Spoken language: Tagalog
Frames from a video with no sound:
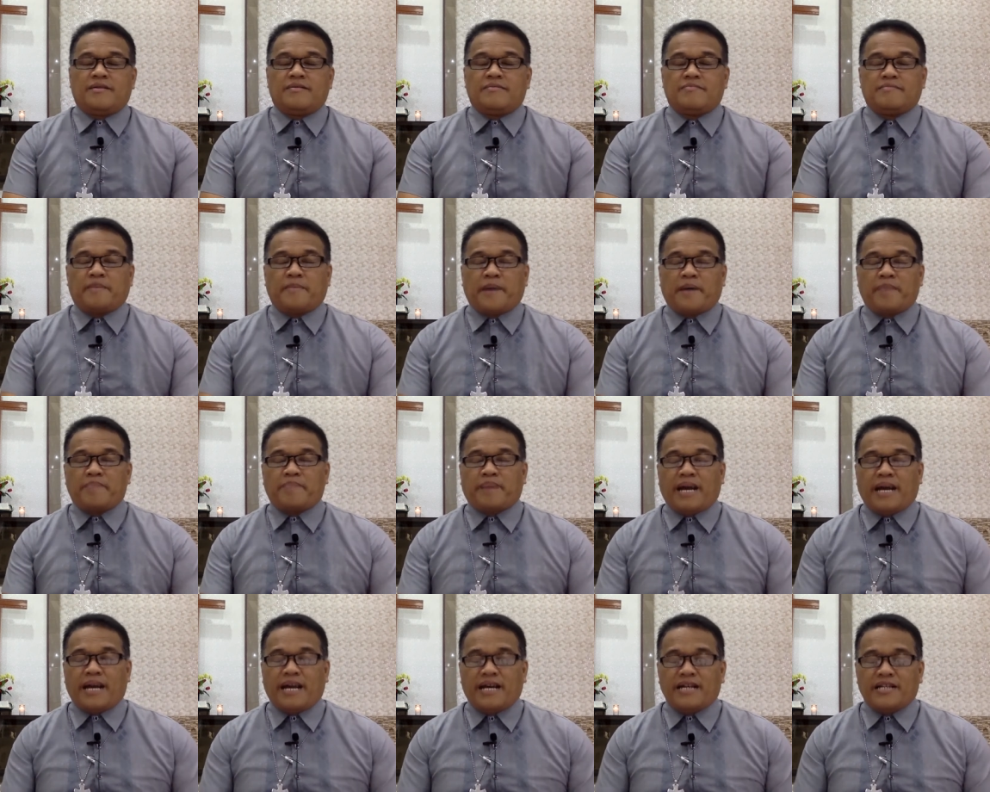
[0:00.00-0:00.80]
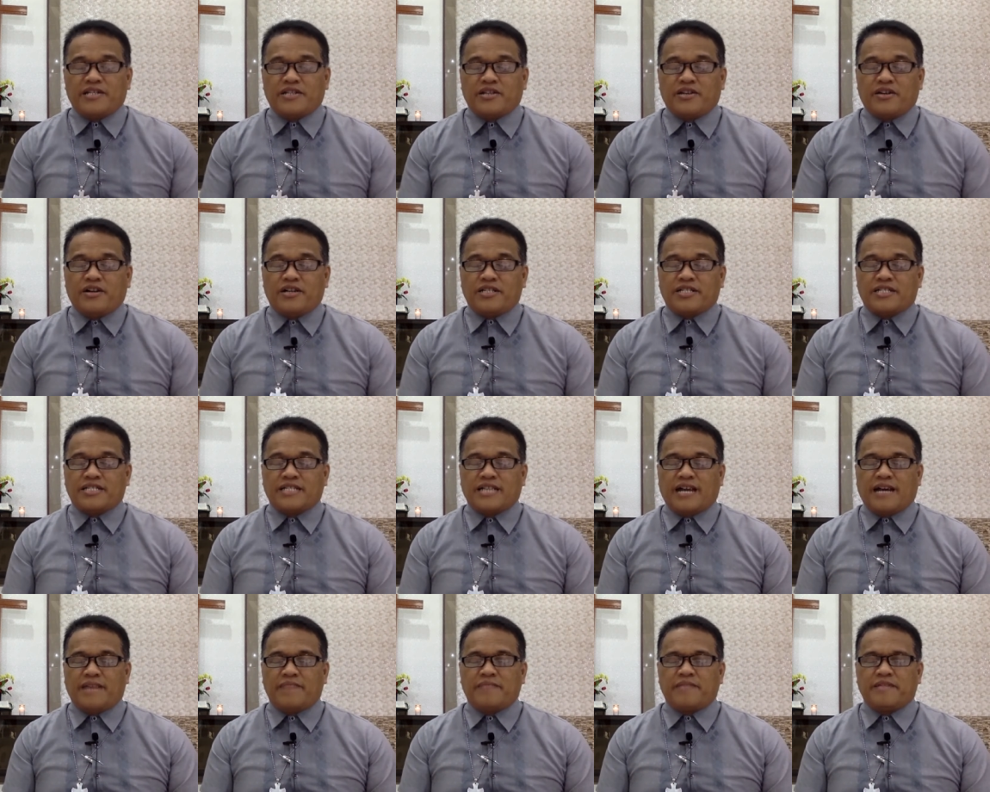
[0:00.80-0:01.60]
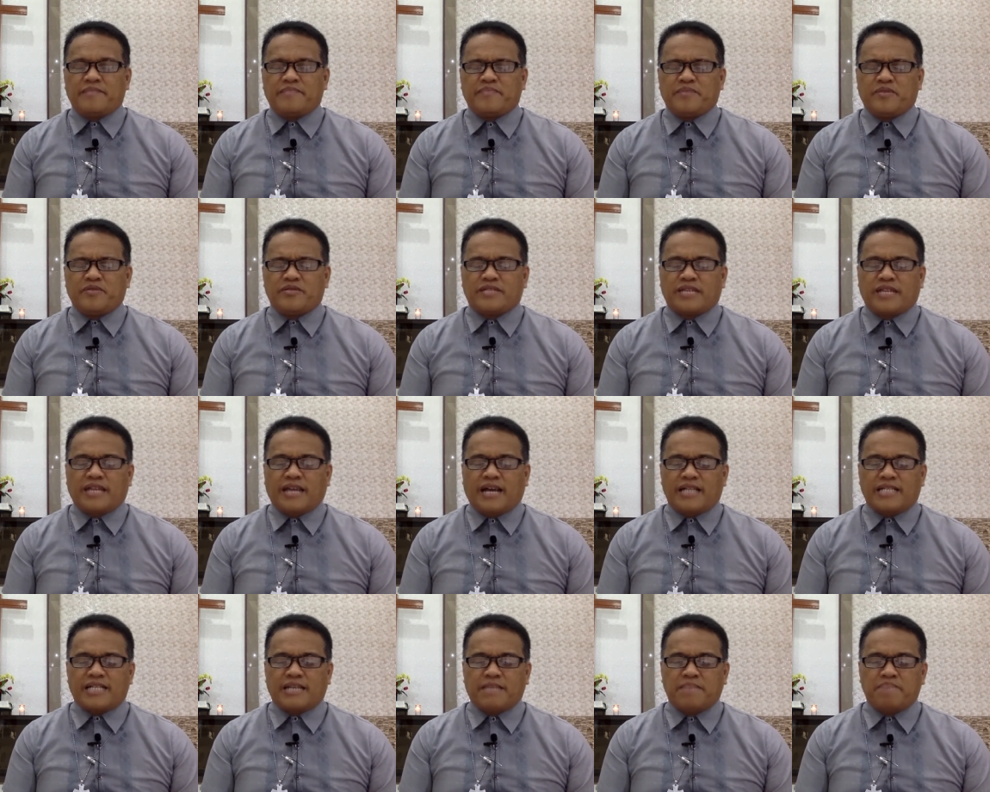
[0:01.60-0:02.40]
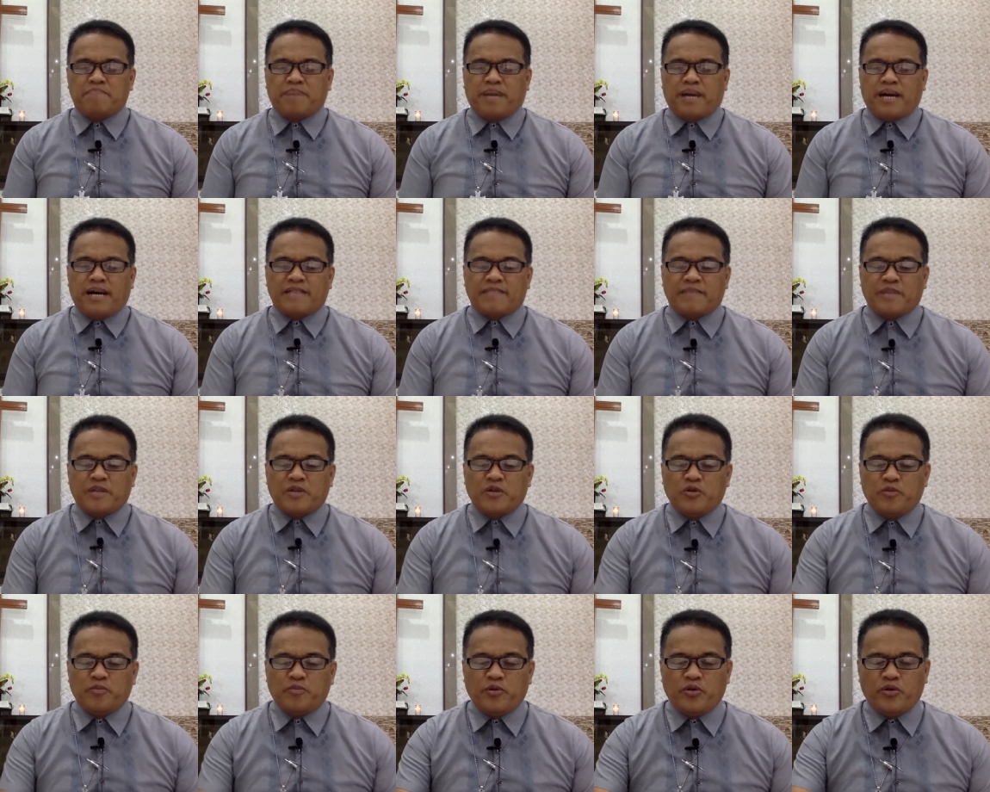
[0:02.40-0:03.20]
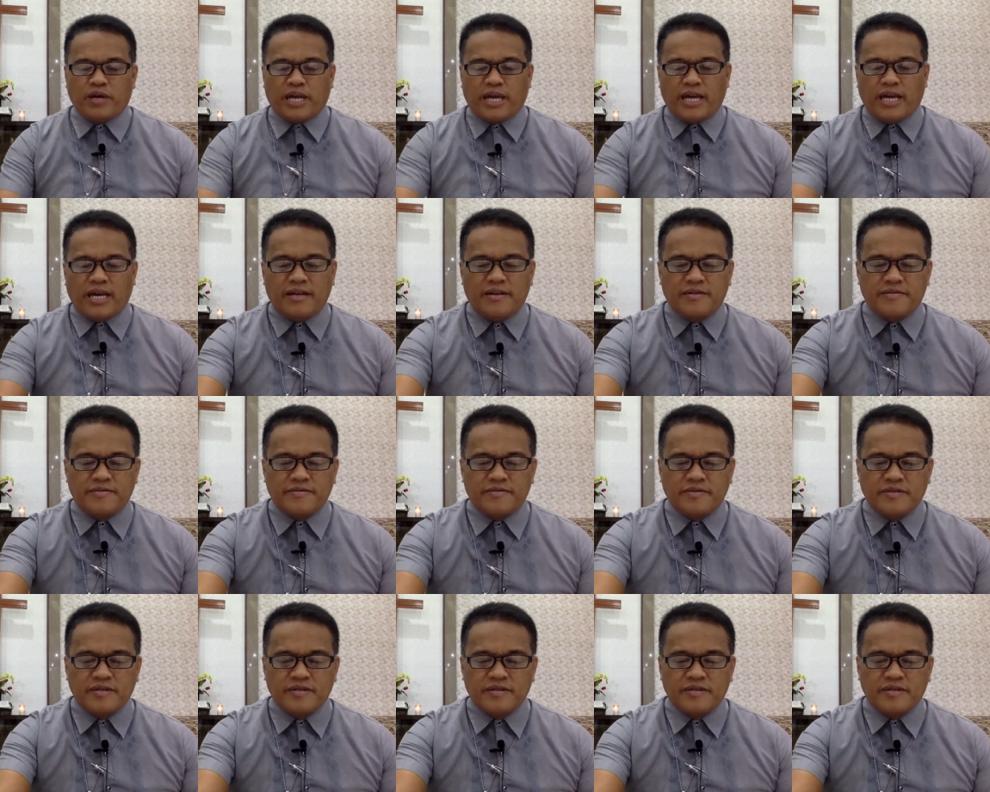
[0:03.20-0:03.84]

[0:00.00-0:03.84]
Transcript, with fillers: Papagpalang Diyos na amin pong sinasamba at pinupuri,